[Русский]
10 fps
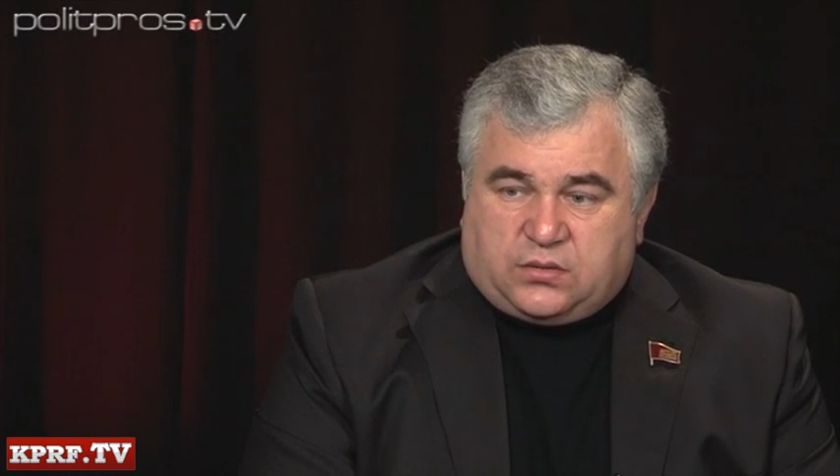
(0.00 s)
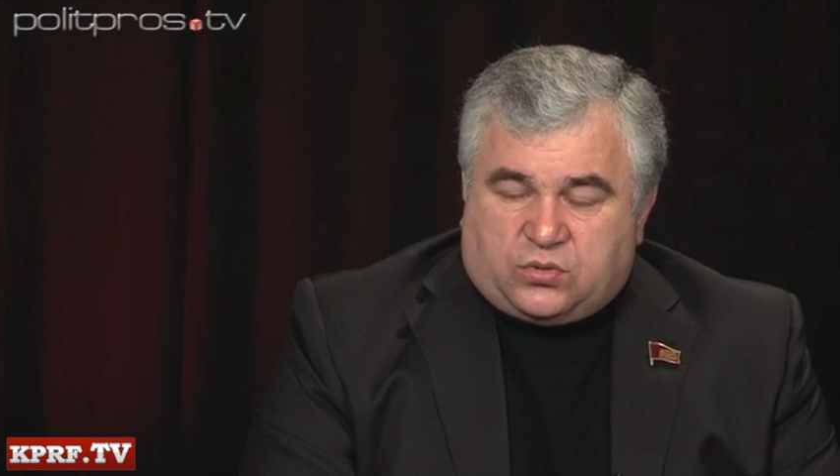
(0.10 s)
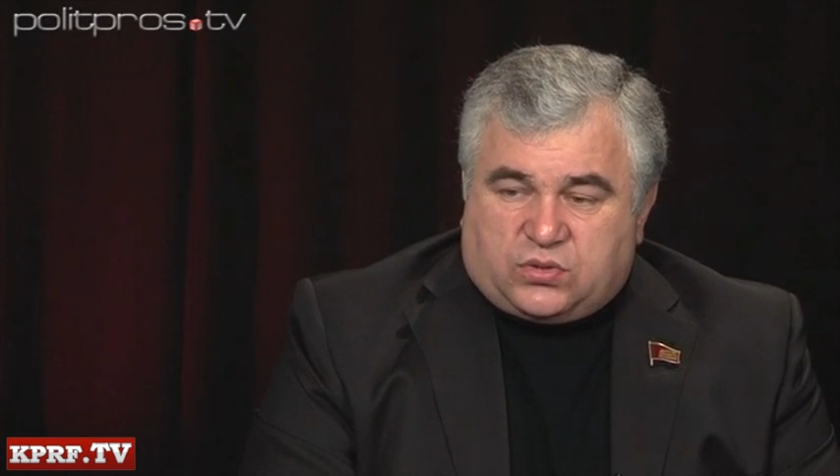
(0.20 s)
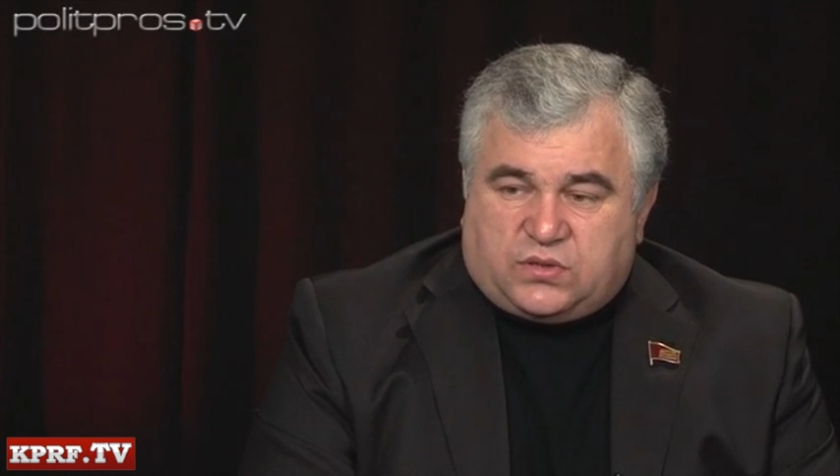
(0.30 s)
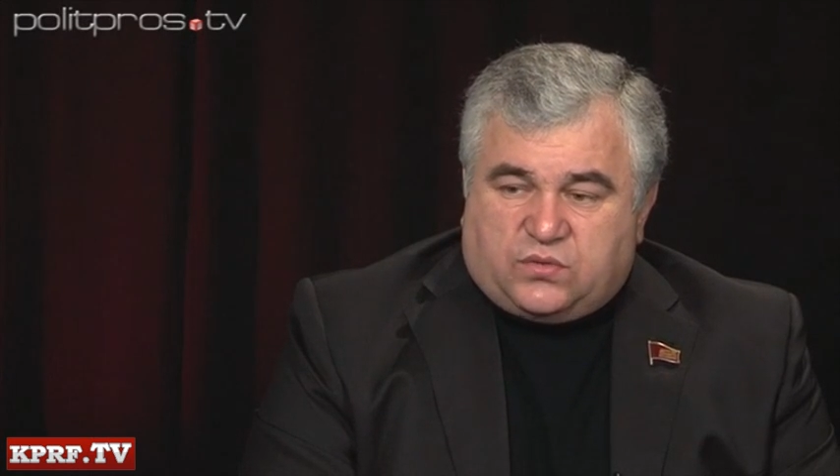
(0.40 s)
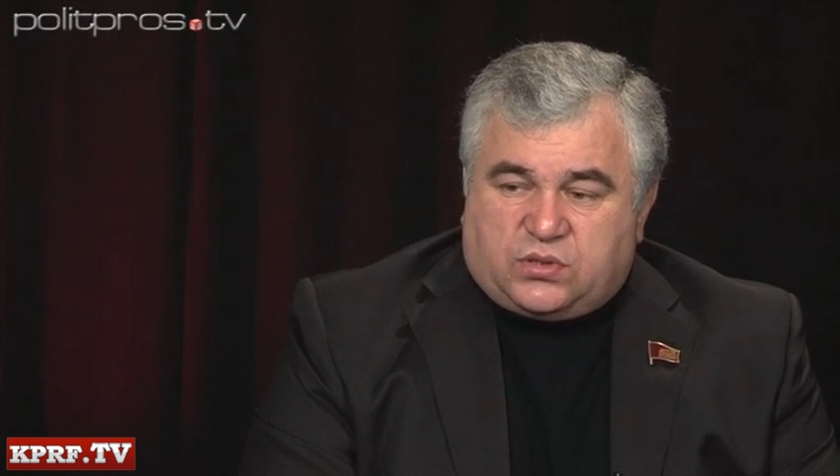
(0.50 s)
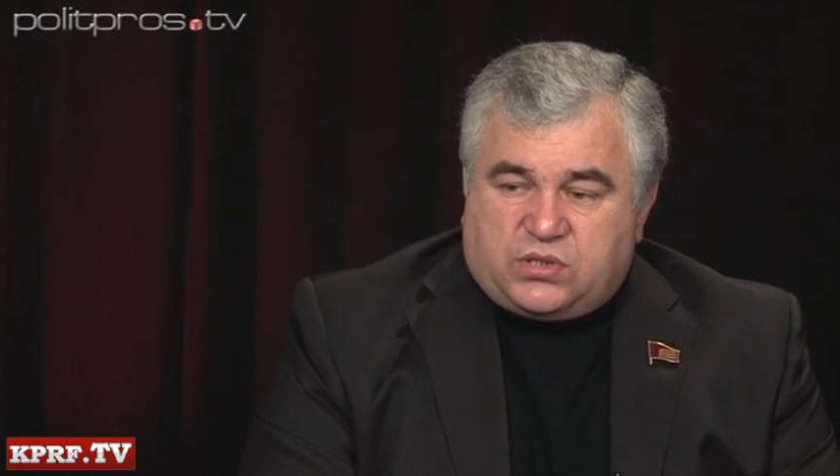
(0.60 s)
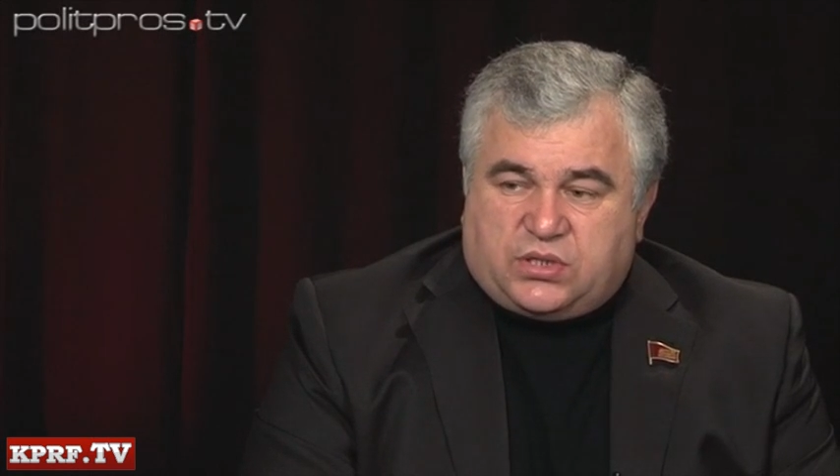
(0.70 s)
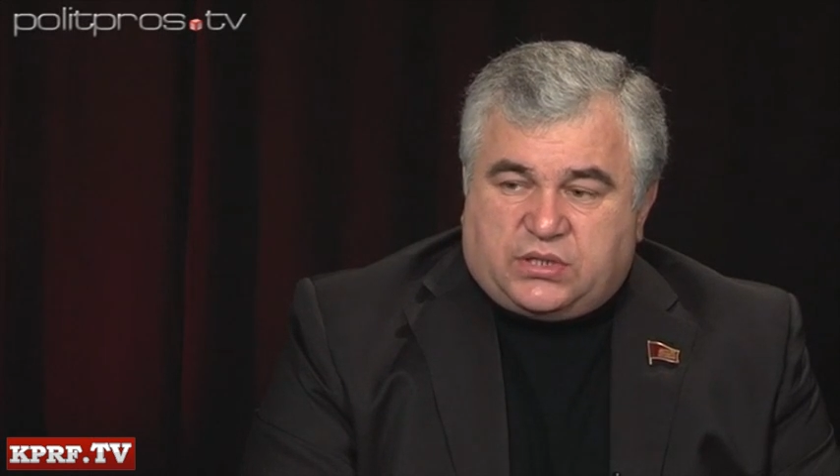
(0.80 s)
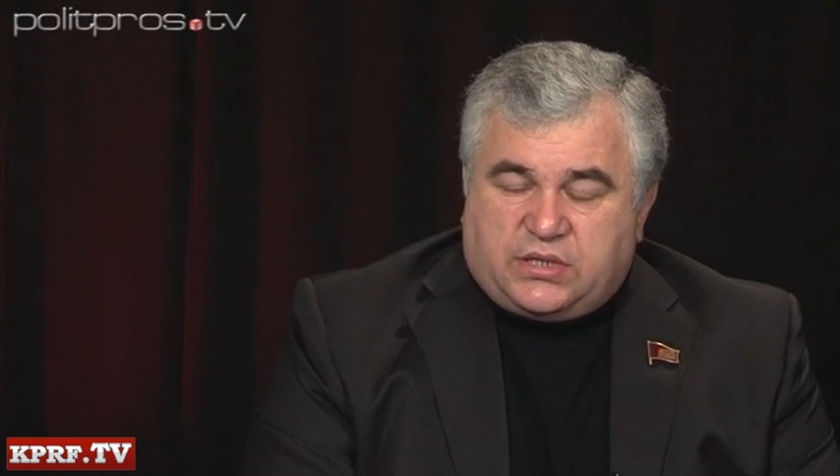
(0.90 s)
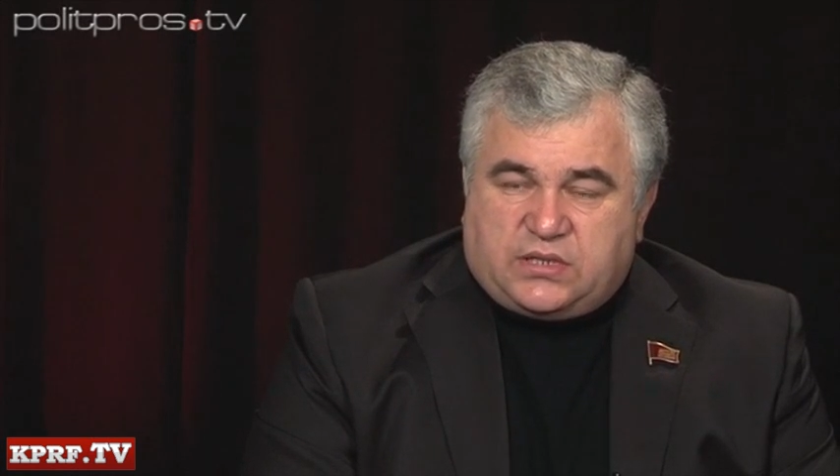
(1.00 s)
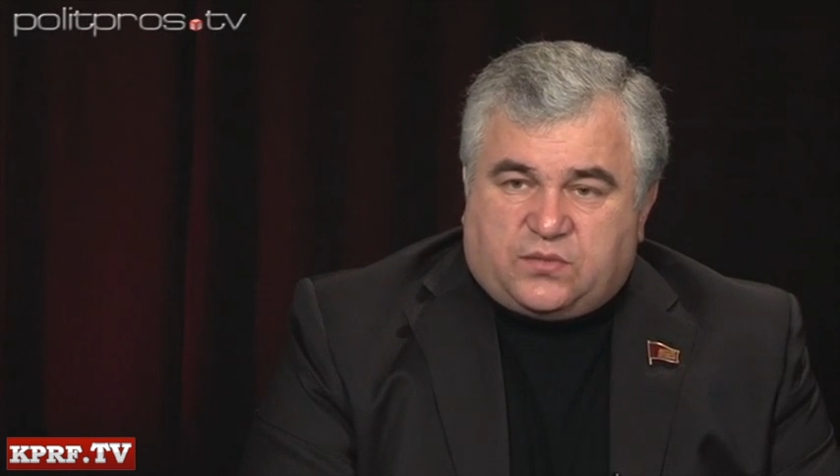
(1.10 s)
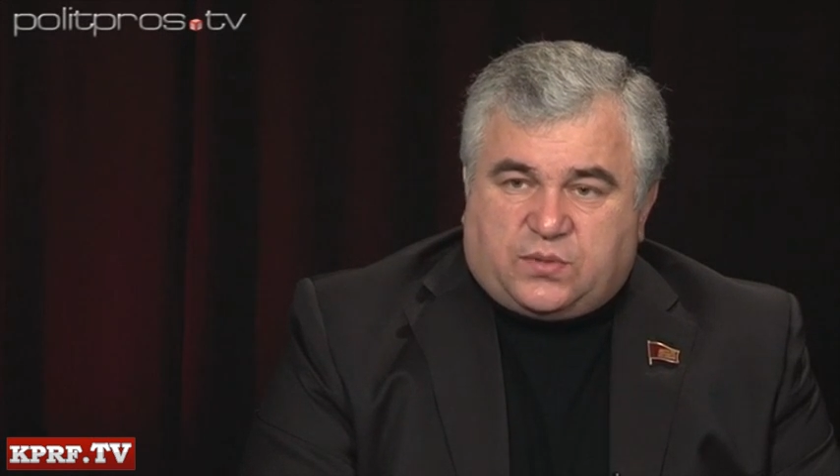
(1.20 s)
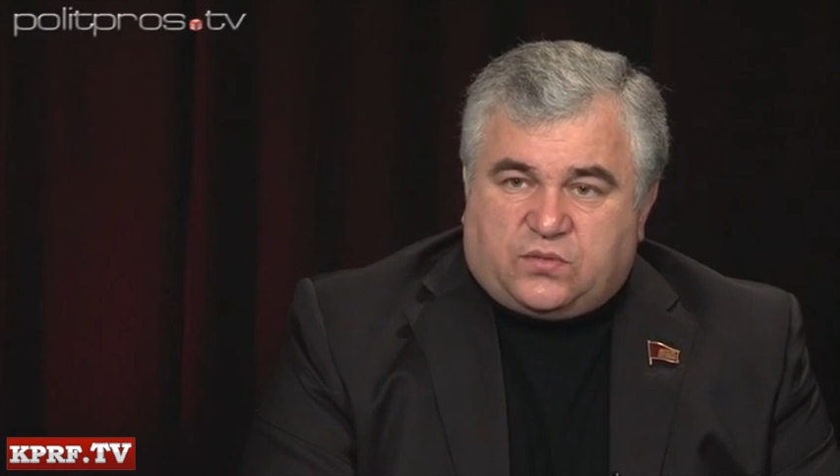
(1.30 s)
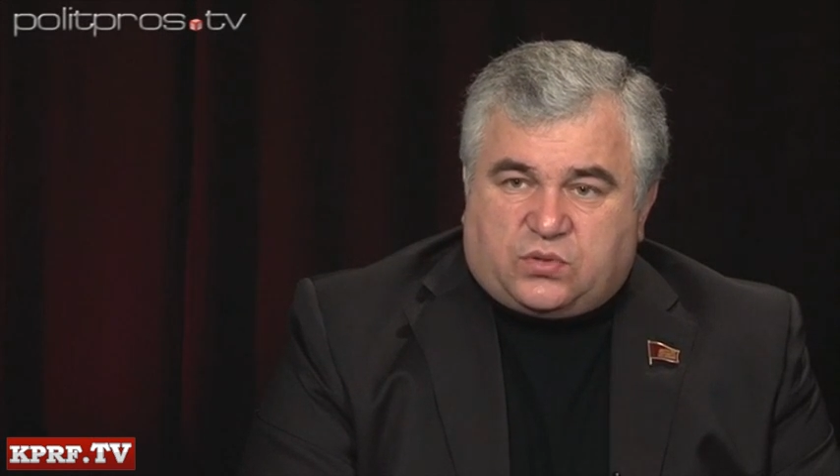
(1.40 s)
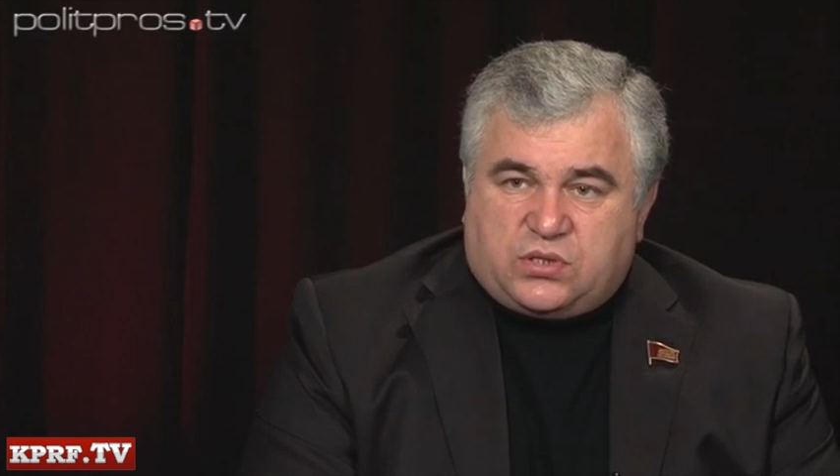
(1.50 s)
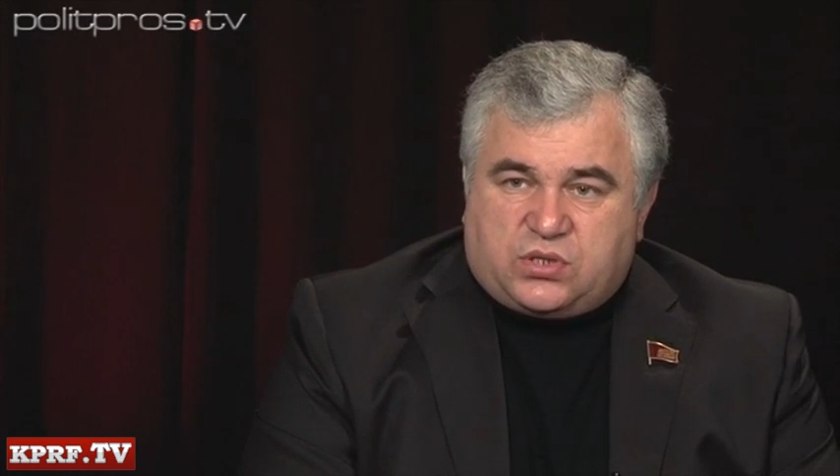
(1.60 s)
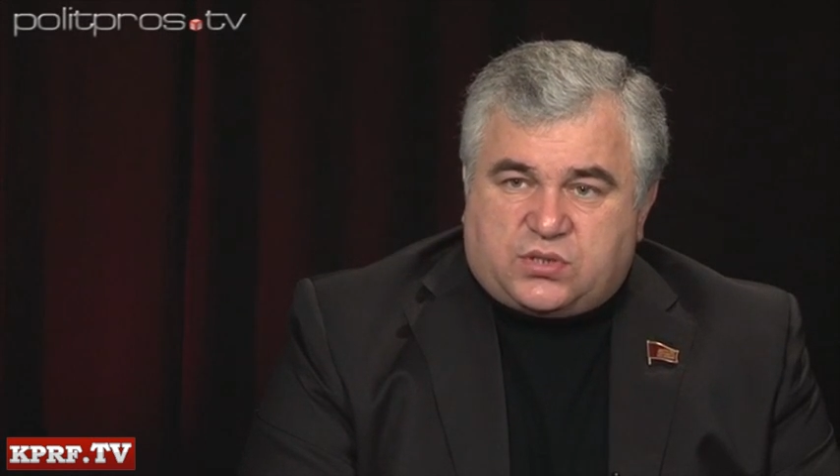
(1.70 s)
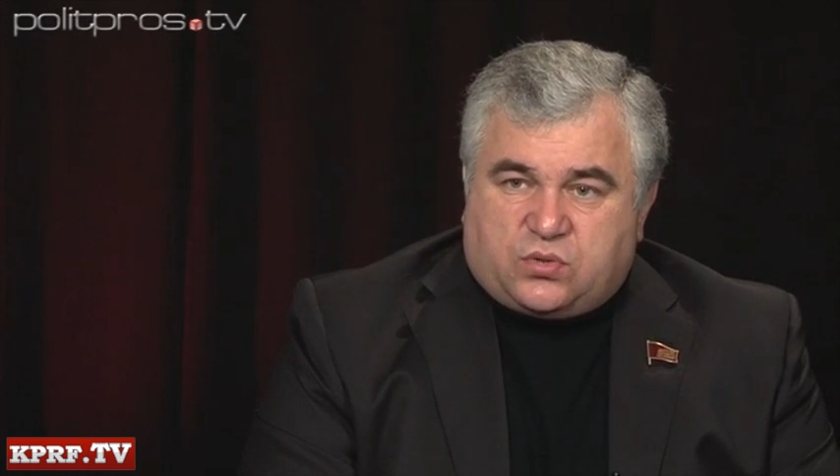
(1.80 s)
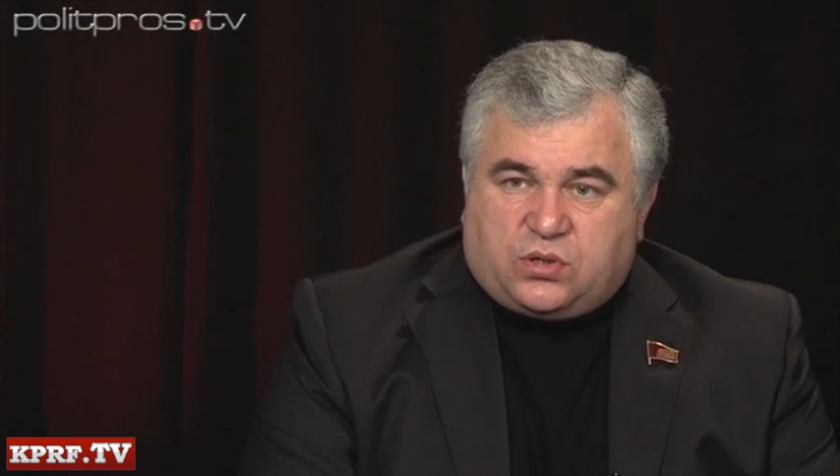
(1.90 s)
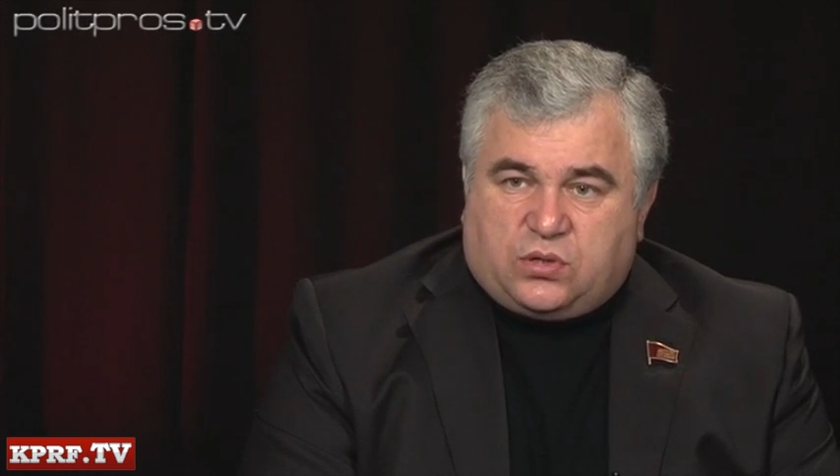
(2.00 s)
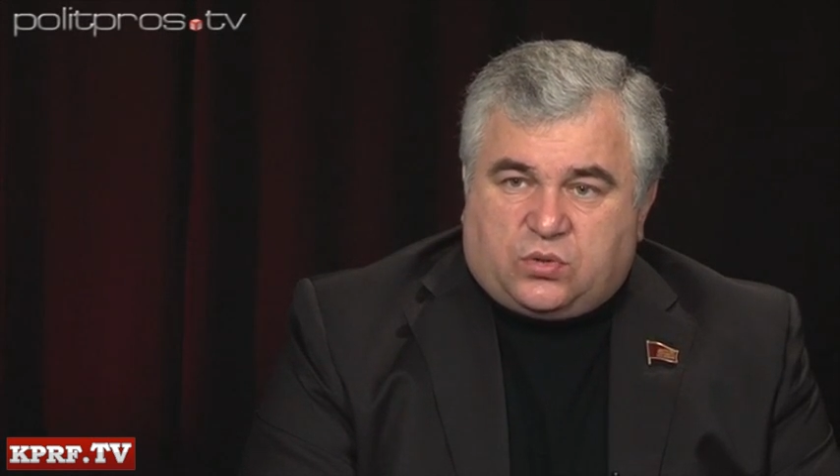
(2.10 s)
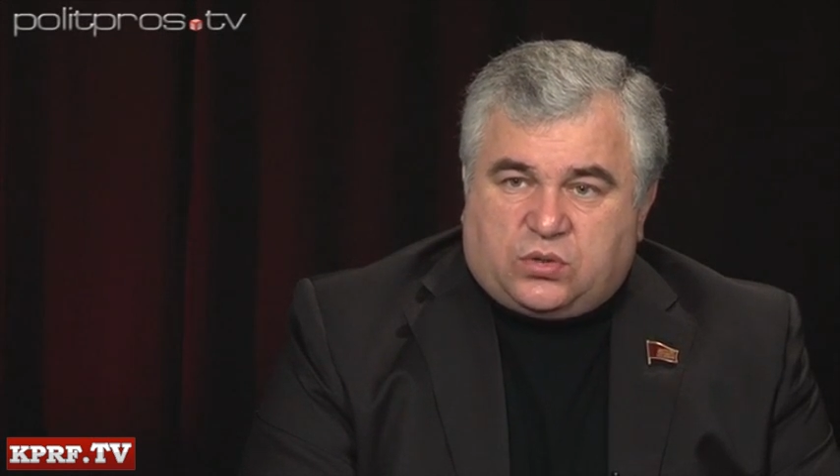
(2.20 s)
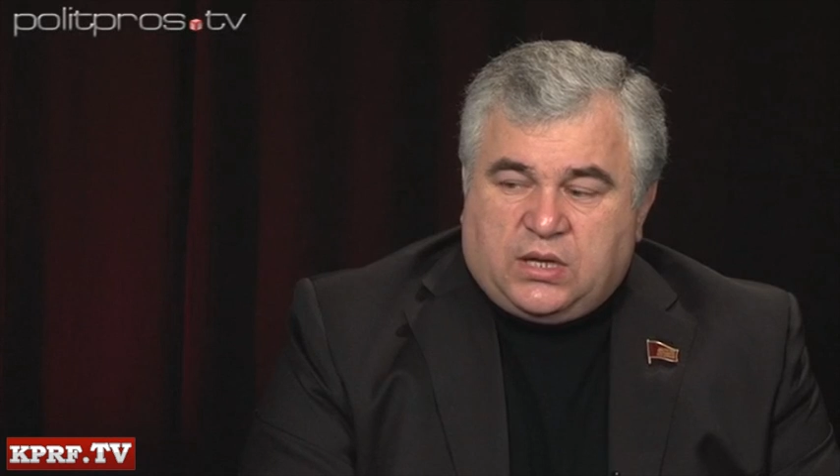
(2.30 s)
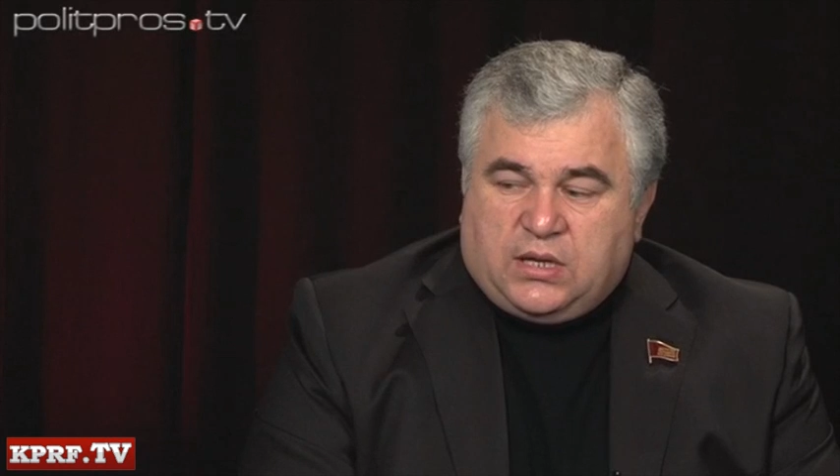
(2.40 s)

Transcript: с 2003 по 2006 год